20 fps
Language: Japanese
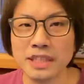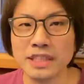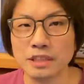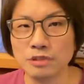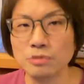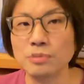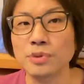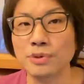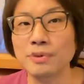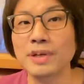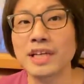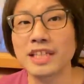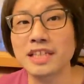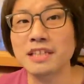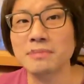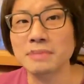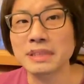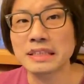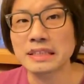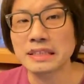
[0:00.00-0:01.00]
たとも言われて
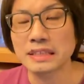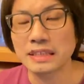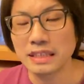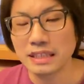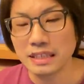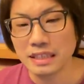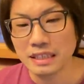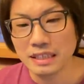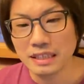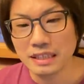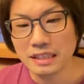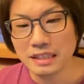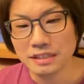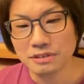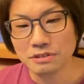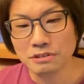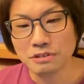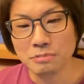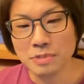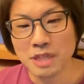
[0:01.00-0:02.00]
います。
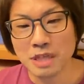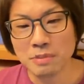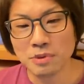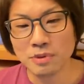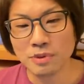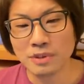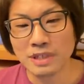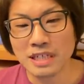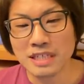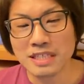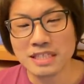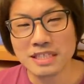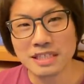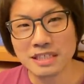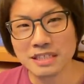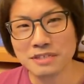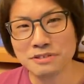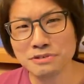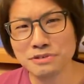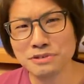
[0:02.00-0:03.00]
その宮本かりんちゃん
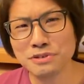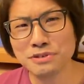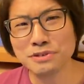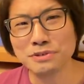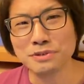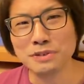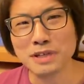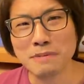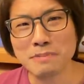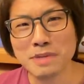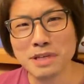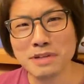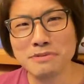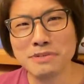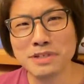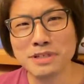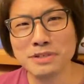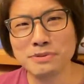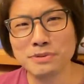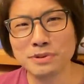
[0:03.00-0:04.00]
がジュースジュースをやめる
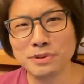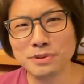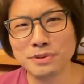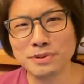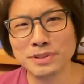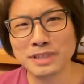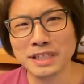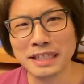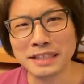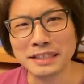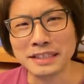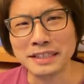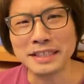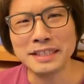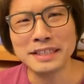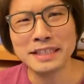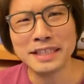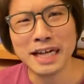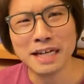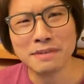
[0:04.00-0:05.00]
理由の一つが
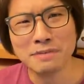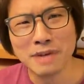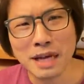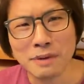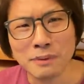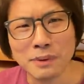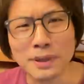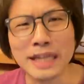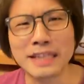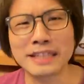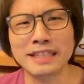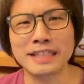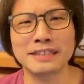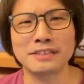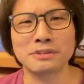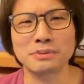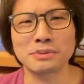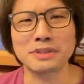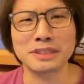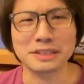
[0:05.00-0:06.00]
ディーアイワイ をやりたいっ
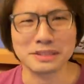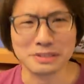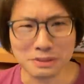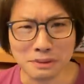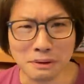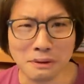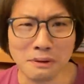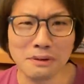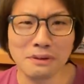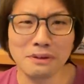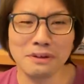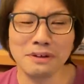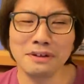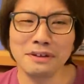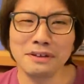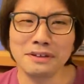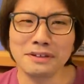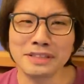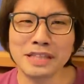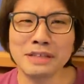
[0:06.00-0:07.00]
てことなんですよ。
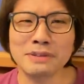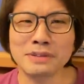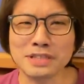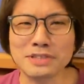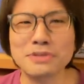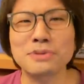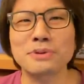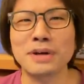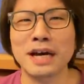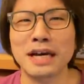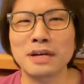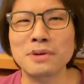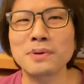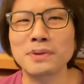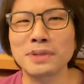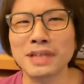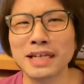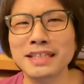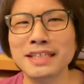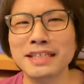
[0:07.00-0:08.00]
なのでちょっと
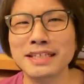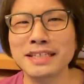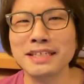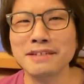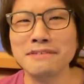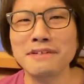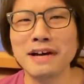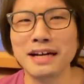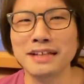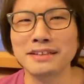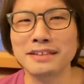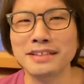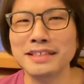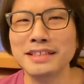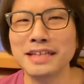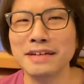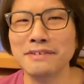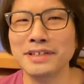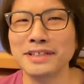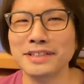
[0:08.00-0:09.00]
ハロータ的には
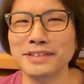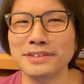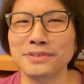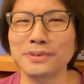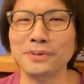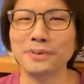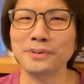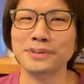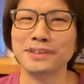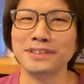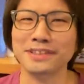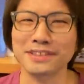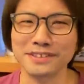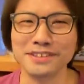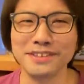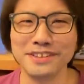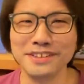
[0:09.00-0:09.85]
ディーアイワイ 出るとおっていう